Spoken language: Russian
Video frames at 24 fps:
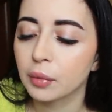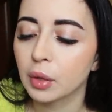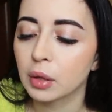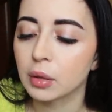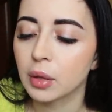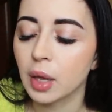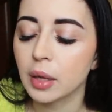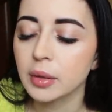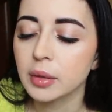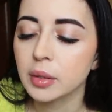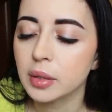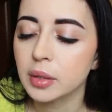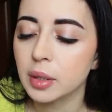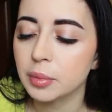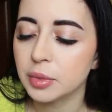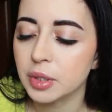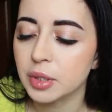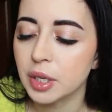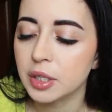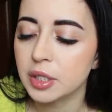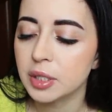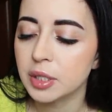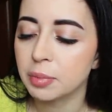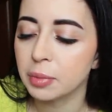Ладно, там,
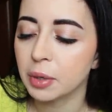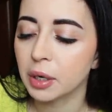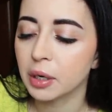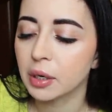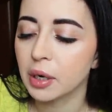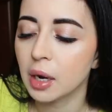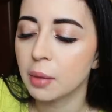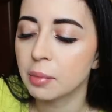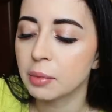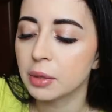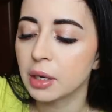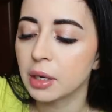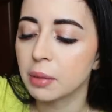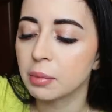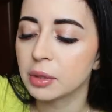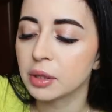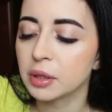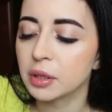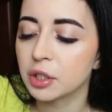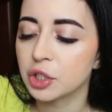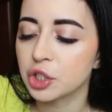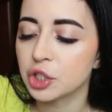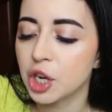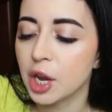знаете, программы для
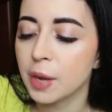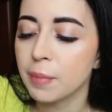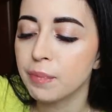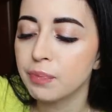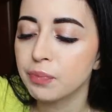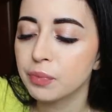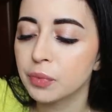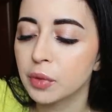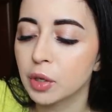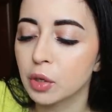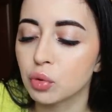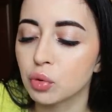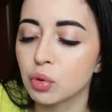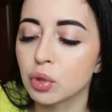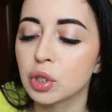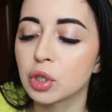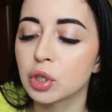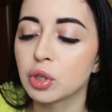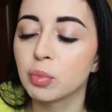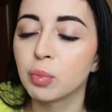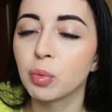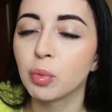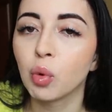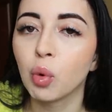монтажа, которые
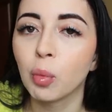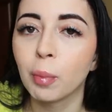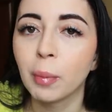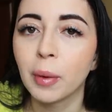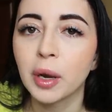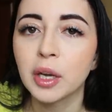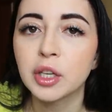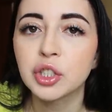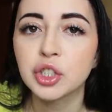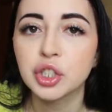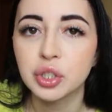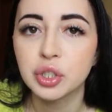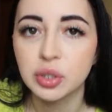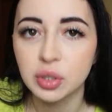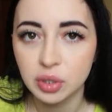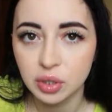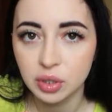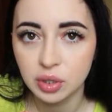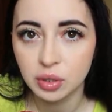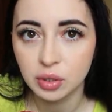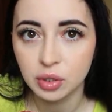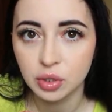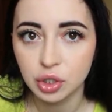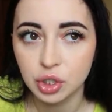ты покупаешь
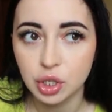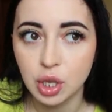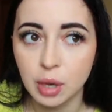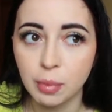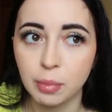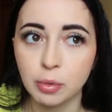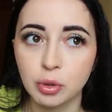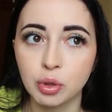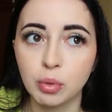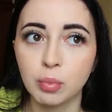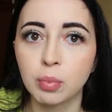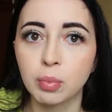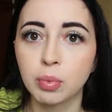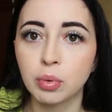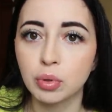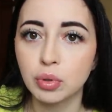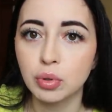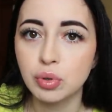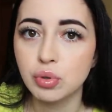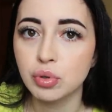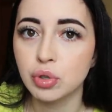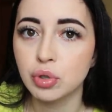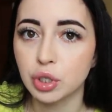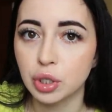единожды, а потом
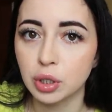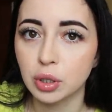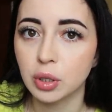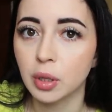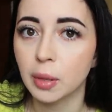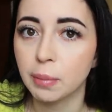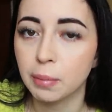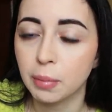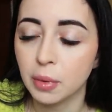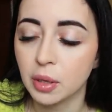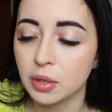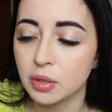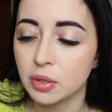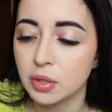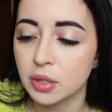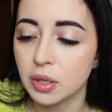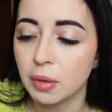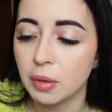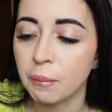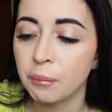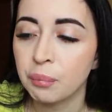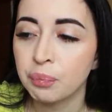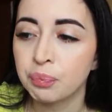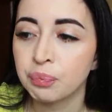пользуешься до
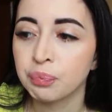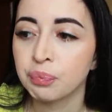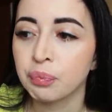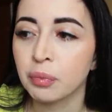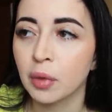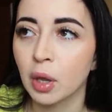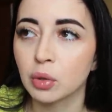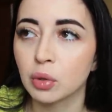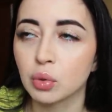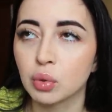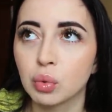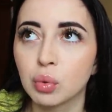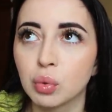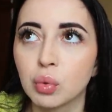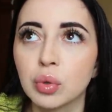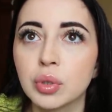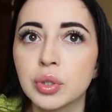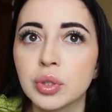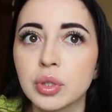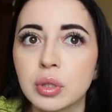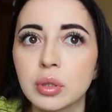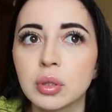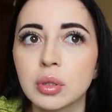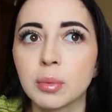пенсии. А другое
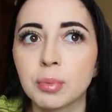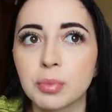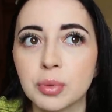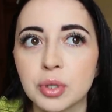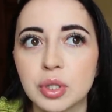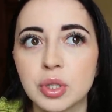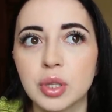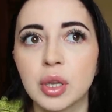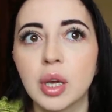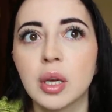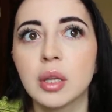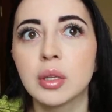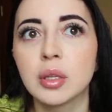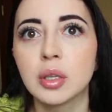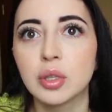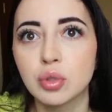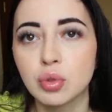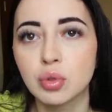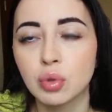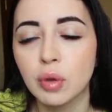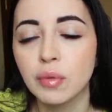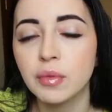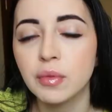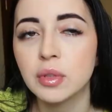дело на постоянной
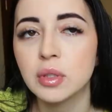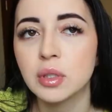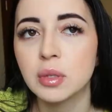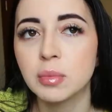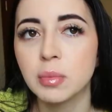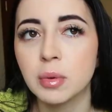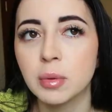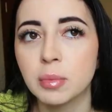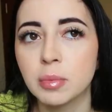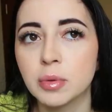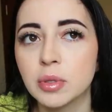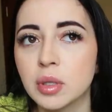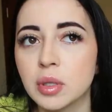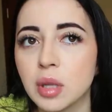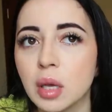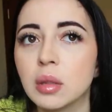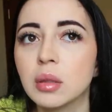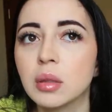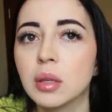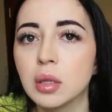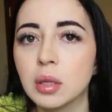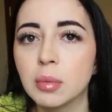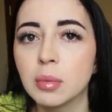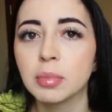основе, тебе
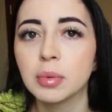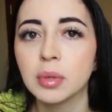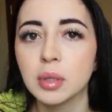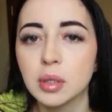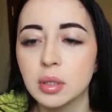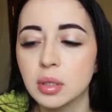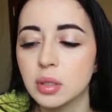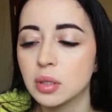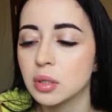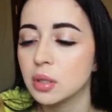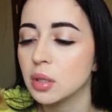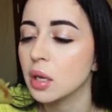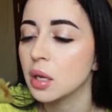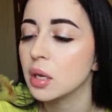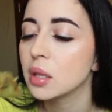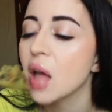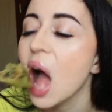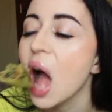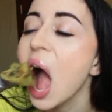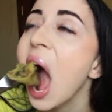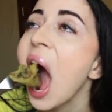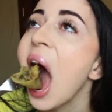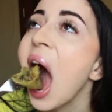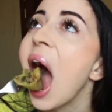постоянно надо платить за
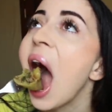это.